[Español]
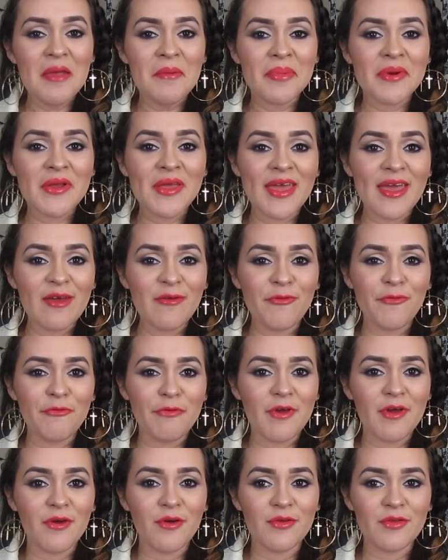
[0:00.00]
Porque es
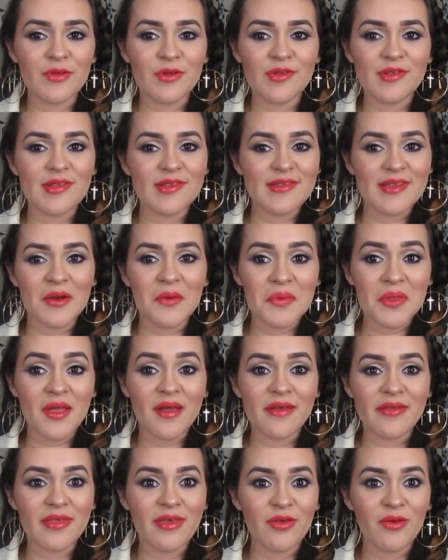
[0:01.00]
feo, ¿no? Si sale una
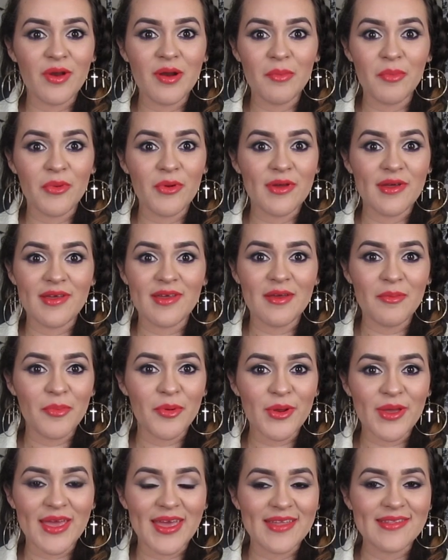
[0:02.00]
ganadora, pues es
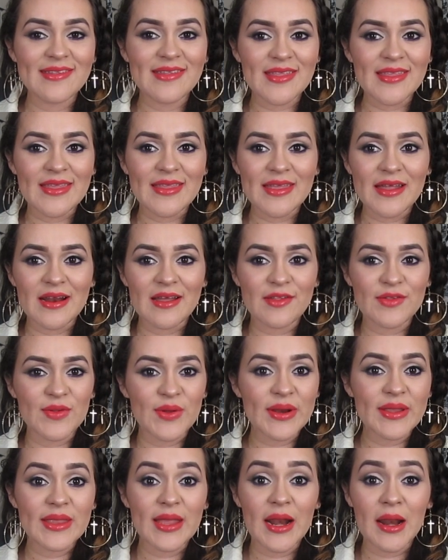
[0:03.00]
porque si tiene la
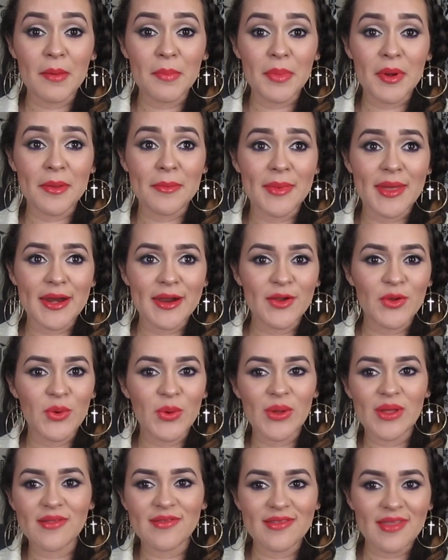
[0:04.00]
suerte. La primera
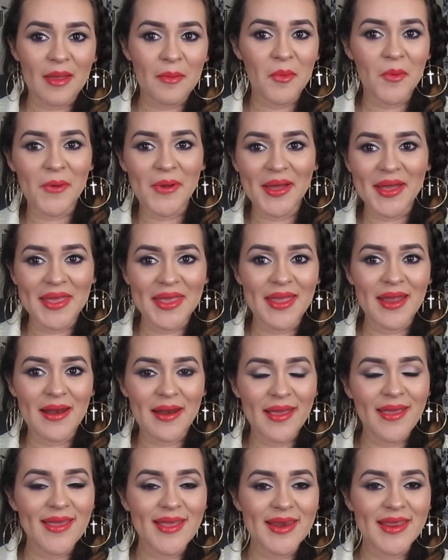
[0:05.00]
no estamos ahí
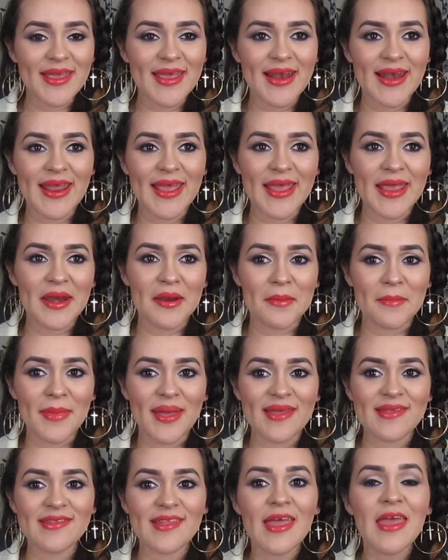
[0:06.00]
elegir y elegir
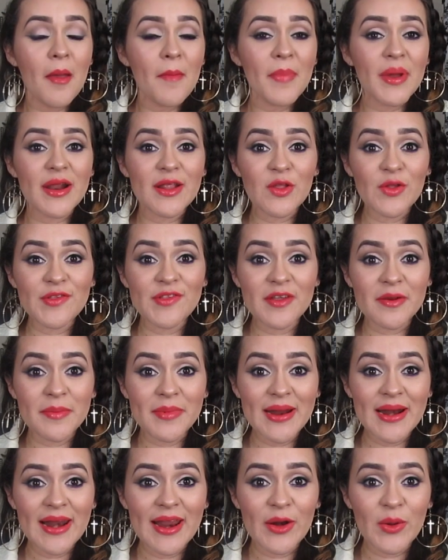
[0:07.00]
más. Para no ser
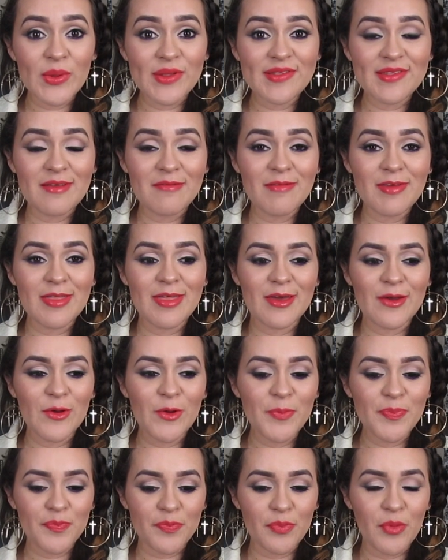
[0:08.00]
más largo este
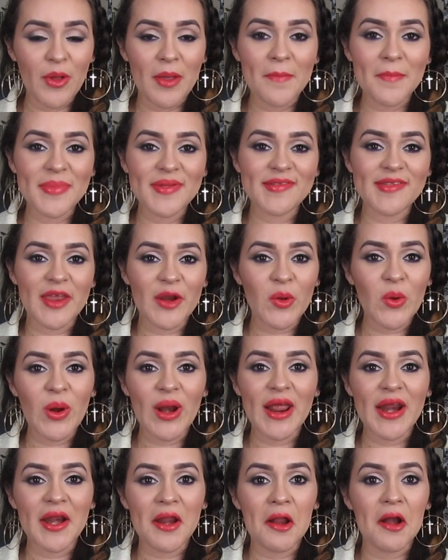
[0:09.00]
video voy a empezar
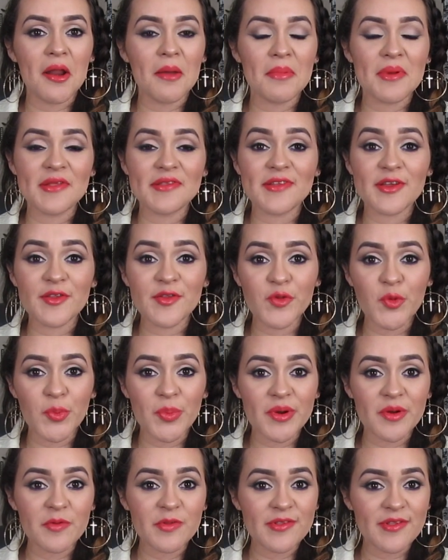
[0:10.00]
con la regla, va a ser
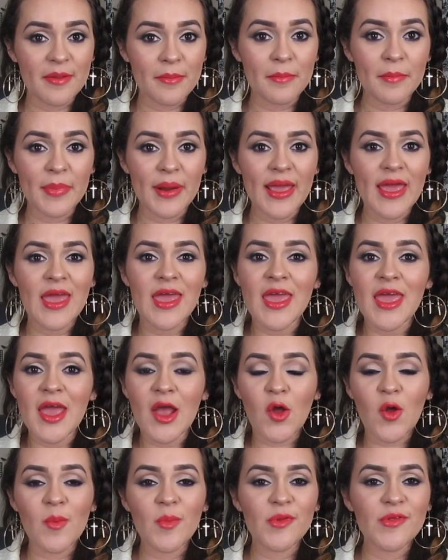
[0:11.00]
súper simple.
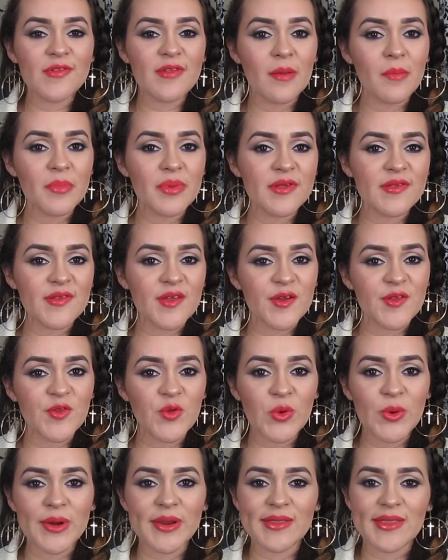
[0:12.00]
Como siempre, estar
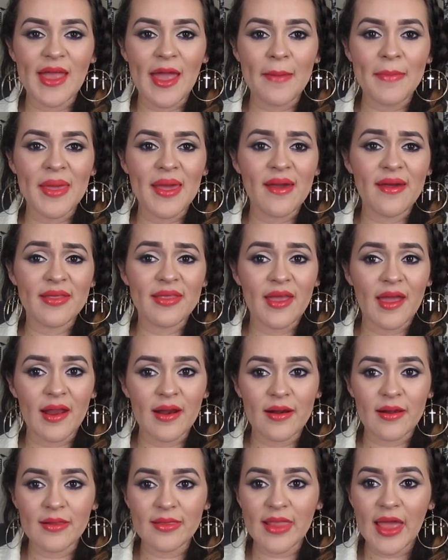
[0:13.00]
suscritas a mi
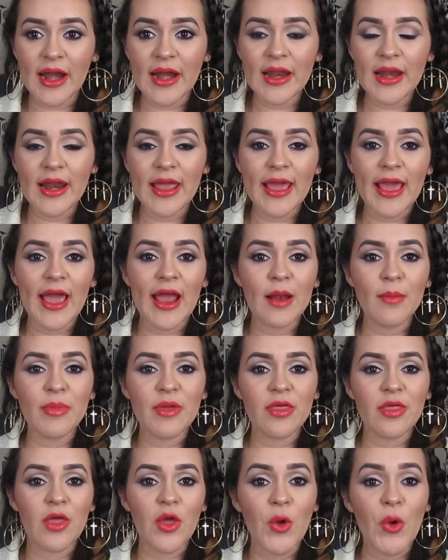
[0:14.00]
canal, darle like al
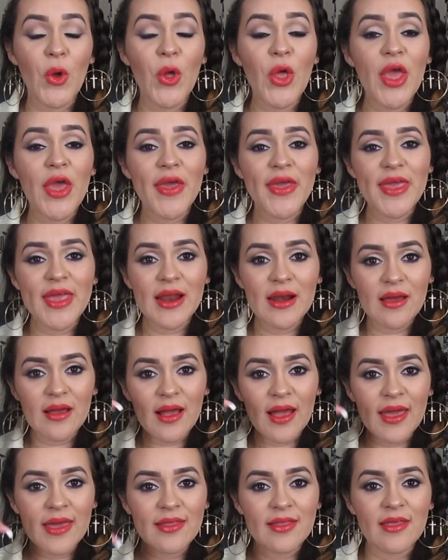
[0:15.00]
video y en la
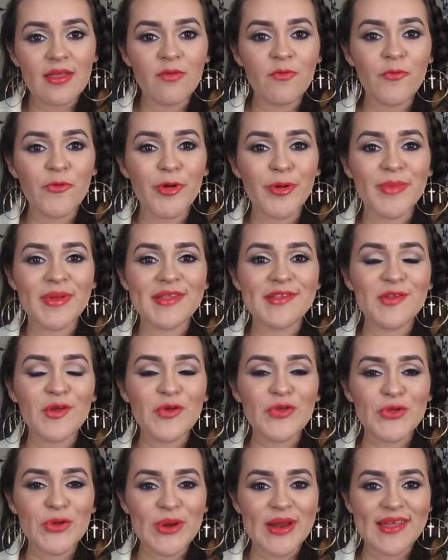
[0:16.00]
cajita de
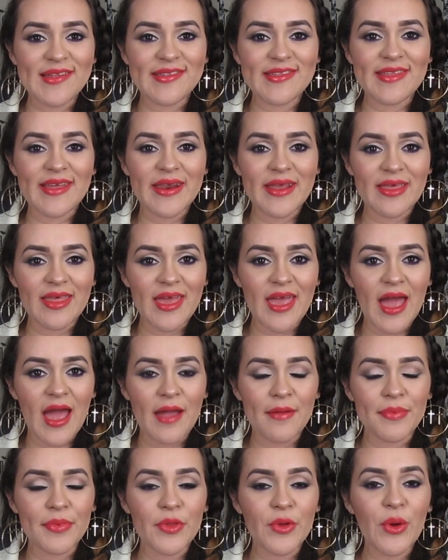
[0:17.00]
información yo les estaré
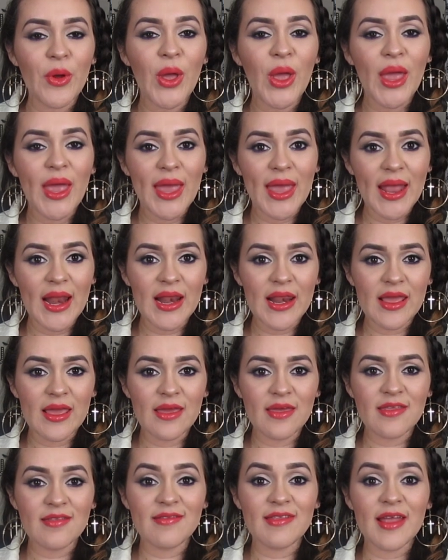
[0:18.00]
dejando el
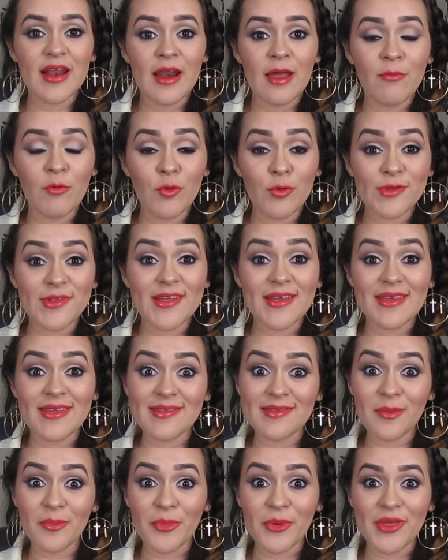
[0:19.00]
link de la blusa que
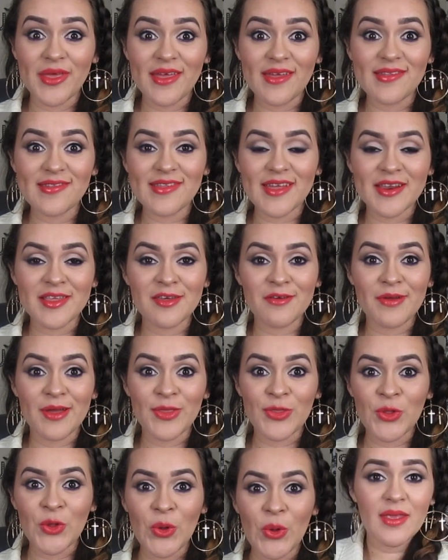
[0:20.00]
se pueden estar
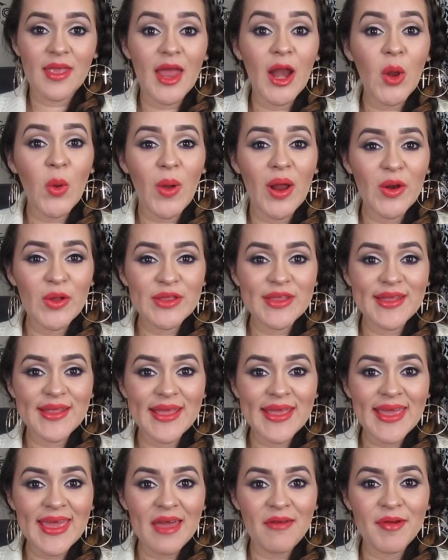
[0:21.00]
llevando, el cual lo
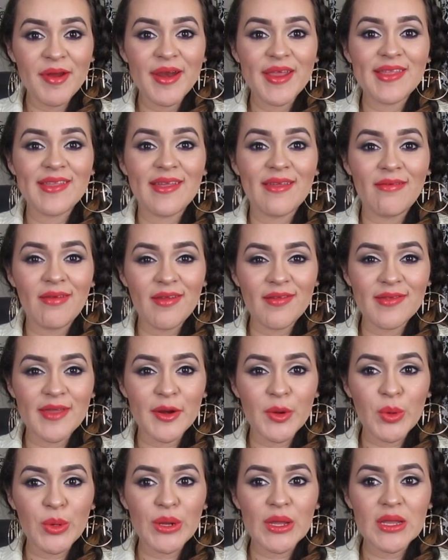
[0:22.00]
tienen que abrir y tienen que
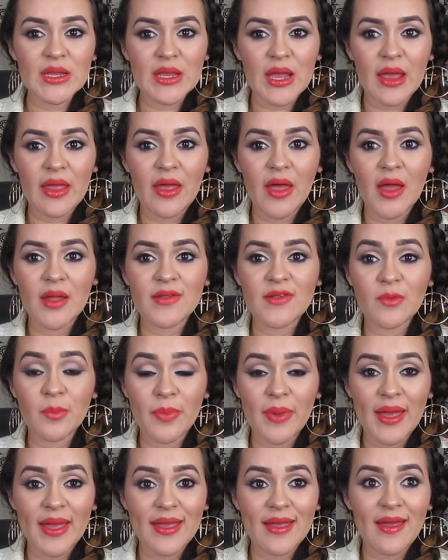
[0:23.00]
estar conectadas a su,
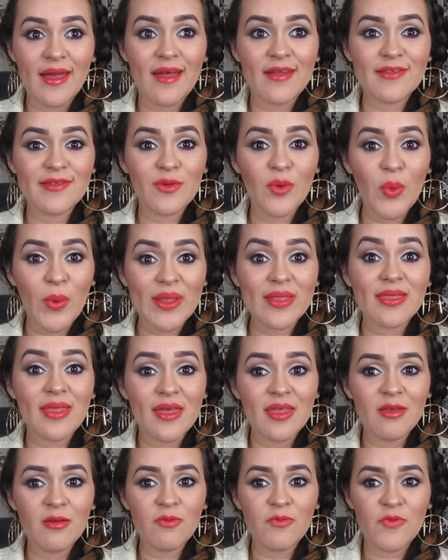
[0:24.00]
a su
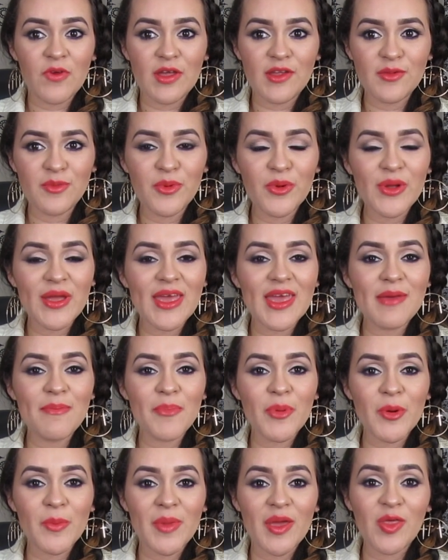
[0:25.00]
cuenta de Facebook y
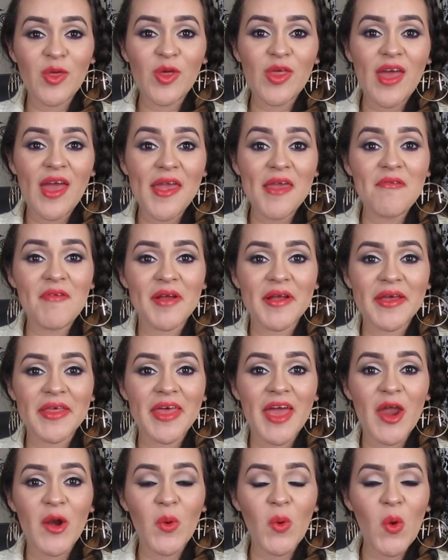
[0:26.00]
por medio de ahí van a
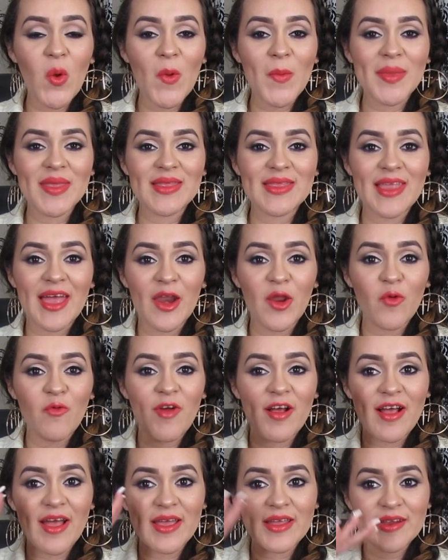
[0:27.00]
dejar un comentario,
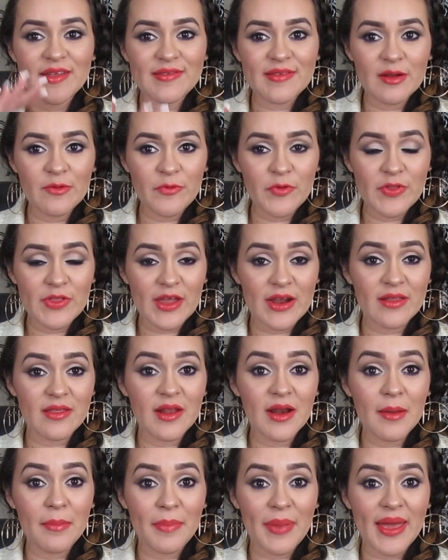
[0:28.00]
van a ir hasta el final
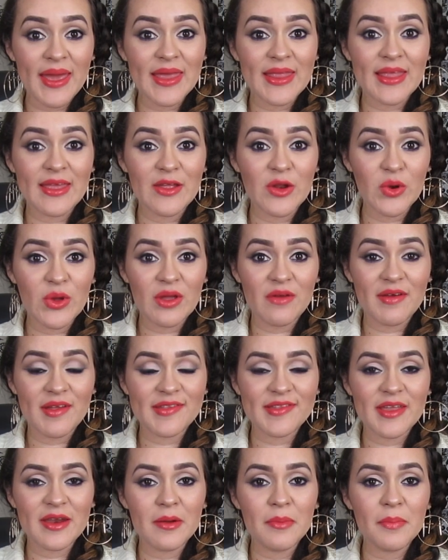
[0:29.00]
de la página de lo que va a
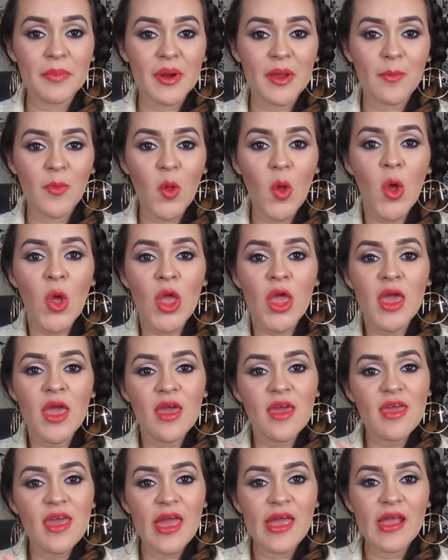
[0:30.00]
ser el premio
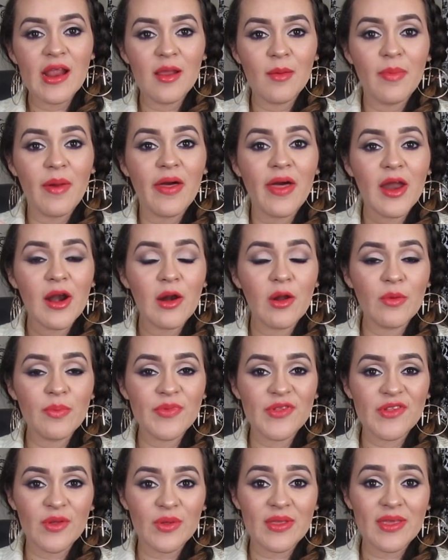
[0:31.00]
y ahí les va a dar la
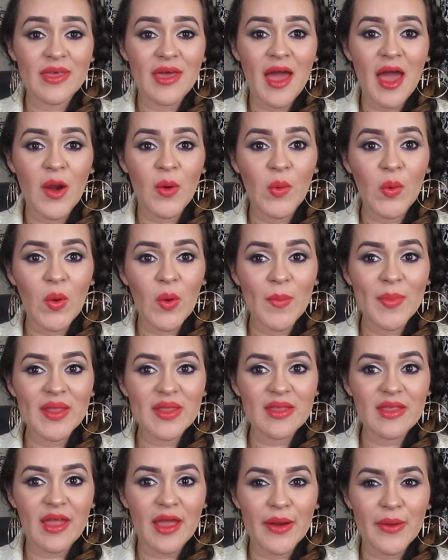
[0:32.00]
opción de dejar un
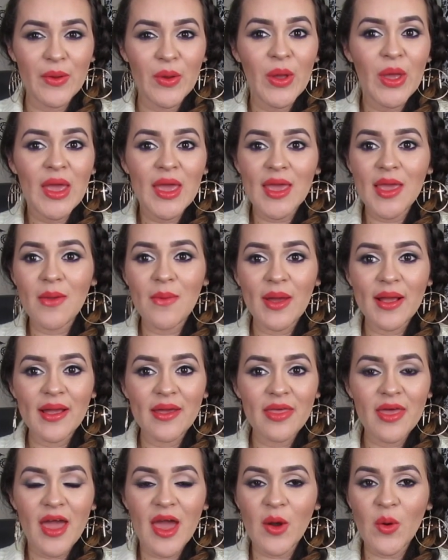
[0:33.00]
comentario y van
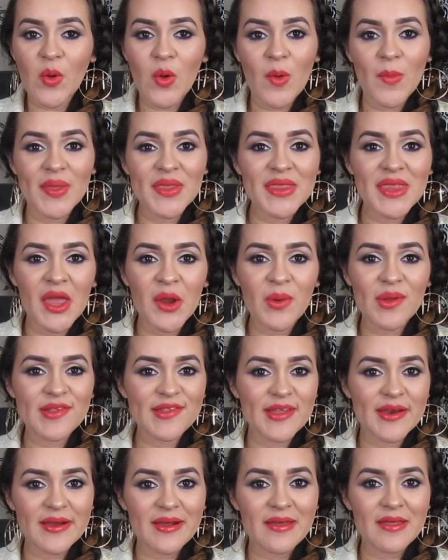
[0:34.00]
a dejar un comentario
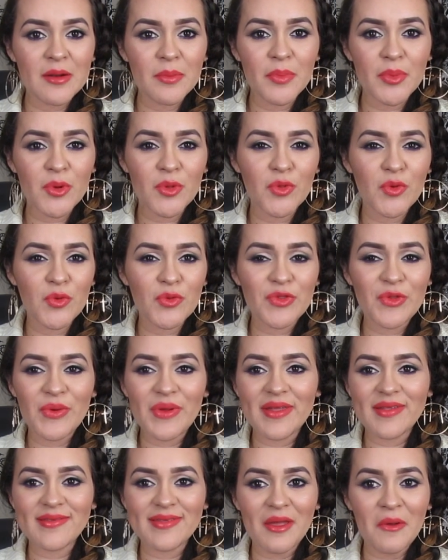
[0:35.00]
acerca del producto,
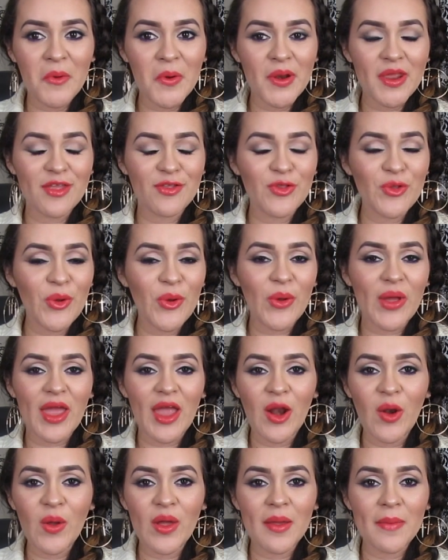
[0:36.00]
que está bonito,
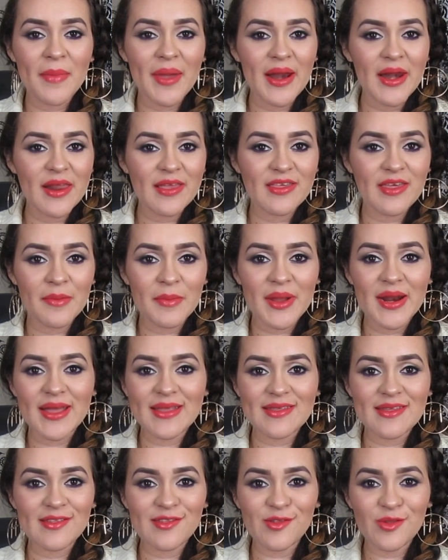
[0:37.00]
qué es lo que más les llama la
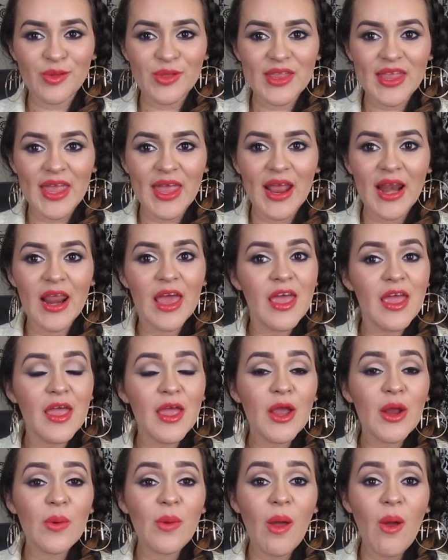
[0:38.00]
atención de él.
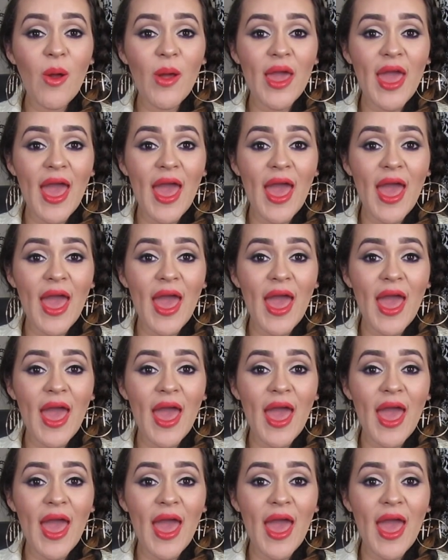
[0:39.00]
Luego